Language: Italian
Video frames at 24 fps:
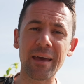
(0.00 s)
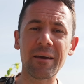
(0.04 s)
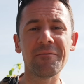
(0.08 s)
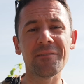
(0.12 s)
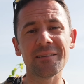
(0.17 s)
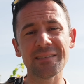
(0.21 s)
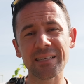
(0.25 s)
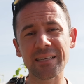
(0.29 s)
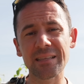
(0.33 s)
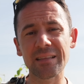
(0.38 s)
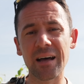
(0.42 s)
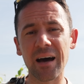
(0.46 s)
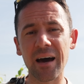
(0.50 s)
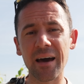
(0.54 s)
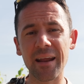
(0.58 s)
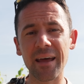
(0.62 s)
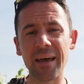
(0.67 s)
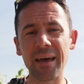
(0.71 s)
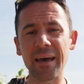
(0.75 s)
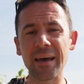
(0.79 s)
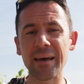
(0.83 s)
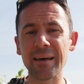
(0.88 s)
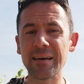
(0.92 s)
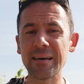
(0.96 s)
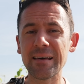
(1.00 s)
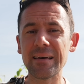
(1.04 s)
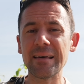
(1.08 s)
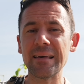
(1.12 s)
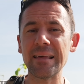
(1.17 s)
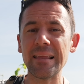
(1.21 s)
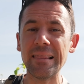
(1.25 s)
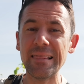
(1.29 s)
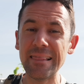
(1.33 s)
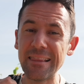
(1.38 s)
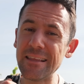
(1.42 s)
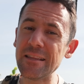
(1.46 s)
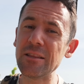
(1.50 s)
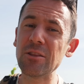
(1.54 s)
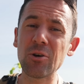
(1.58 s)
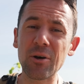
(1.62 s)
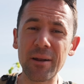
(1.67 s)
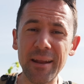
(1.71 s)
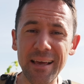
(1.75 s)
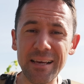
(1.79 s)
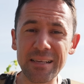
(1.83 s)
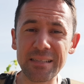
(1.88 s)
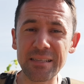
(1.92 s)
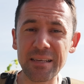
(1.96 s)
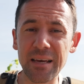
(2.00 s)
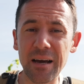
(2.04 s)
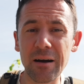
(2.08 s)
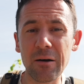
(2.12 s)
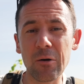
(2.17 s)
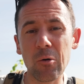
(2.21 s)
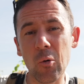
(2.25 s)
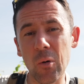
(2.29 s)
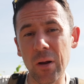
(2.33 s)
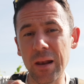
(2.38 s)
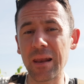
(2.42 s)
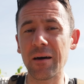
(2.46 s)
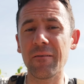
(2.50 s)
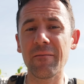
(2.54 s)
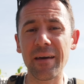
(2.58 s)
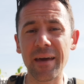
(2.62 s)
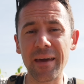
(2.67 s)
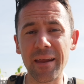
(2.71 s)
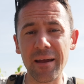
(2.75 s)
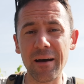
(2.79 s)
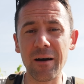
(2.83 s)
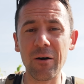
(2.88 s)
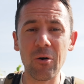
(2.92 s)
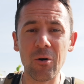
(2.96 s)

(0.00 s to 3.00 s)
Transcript: e visitare l'Indonesia, quella vera.